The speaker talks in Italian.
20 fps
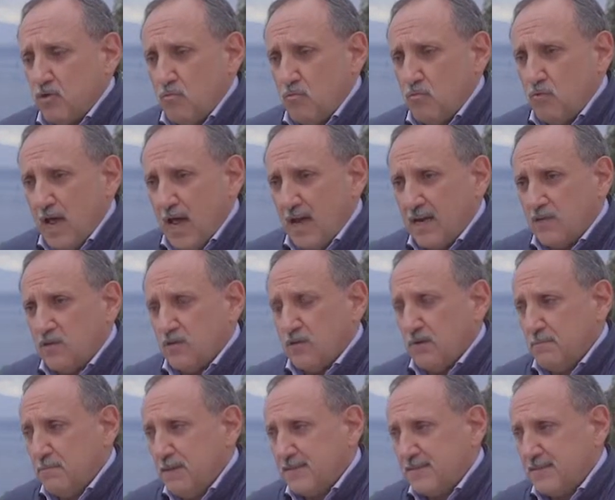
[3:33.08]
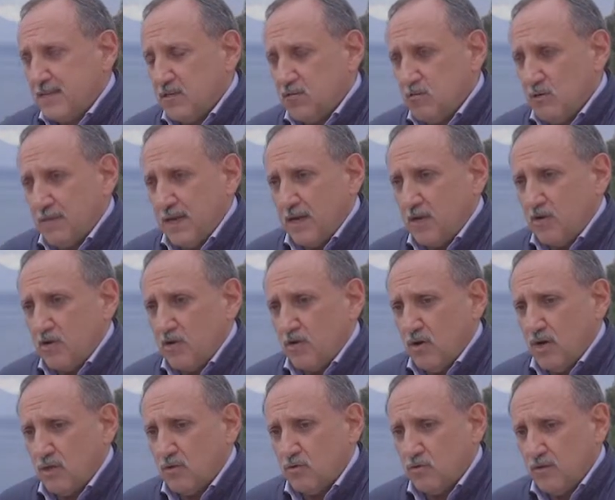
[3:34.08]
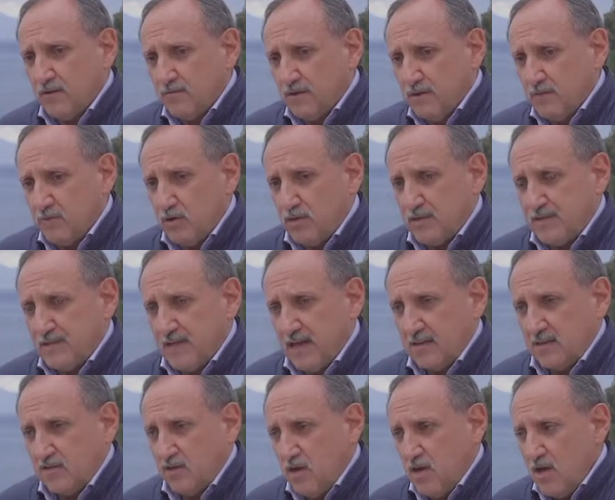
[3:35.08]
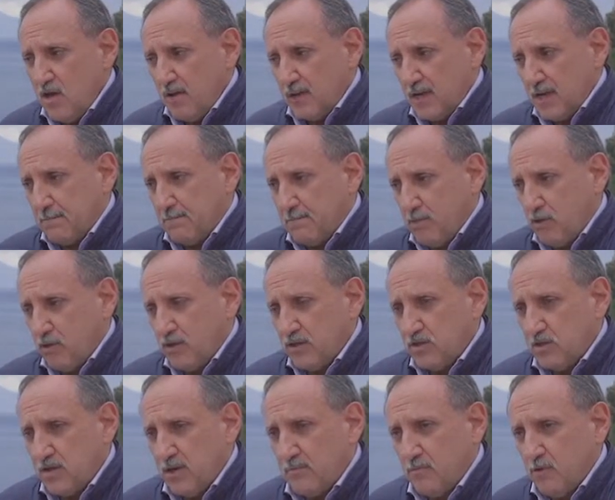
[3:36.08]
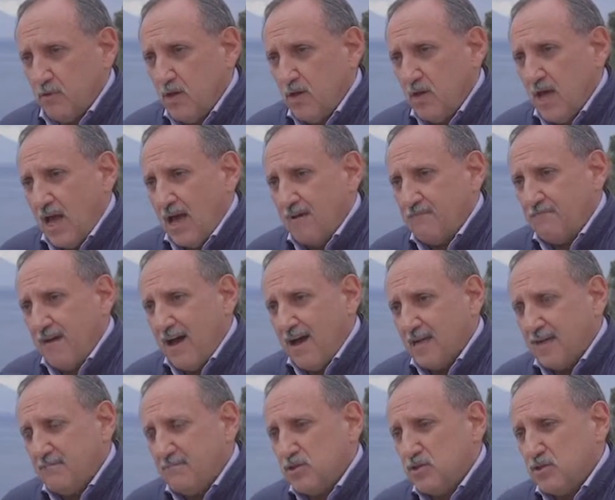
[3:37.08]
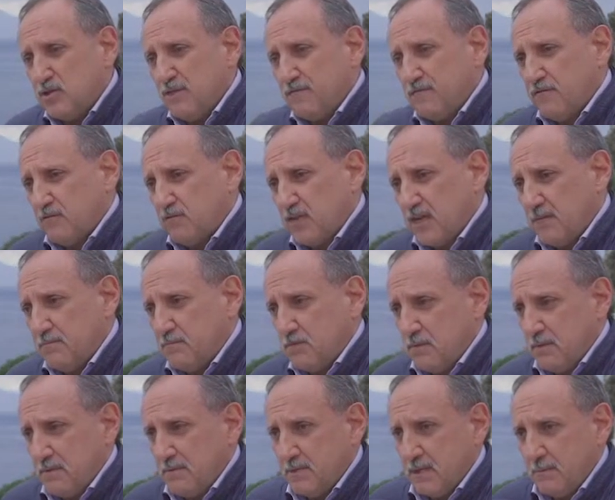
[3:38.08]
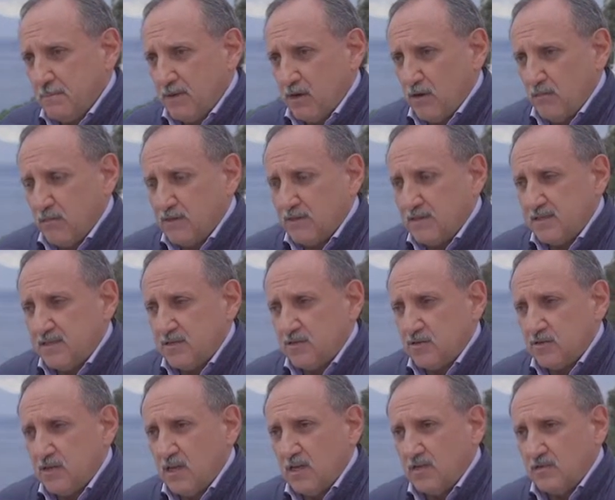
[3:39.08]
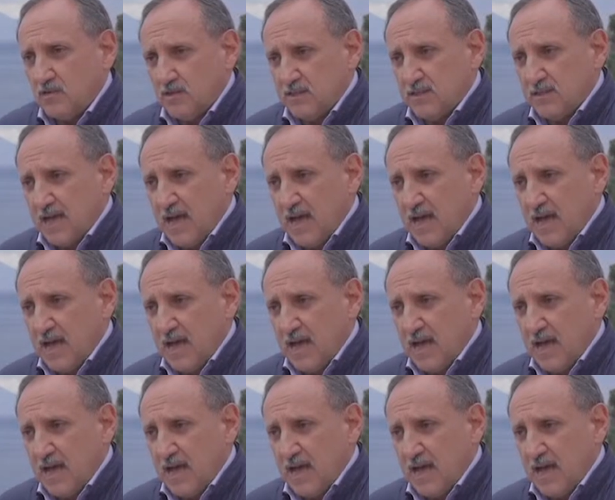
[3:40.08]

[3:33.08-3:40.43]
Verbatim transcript: comunale dovrebbe essere il nuovo piano regolatore, fermo restando che poi diciamo, a valle bisogna affrontare il problema del piano paesistico dell'isola di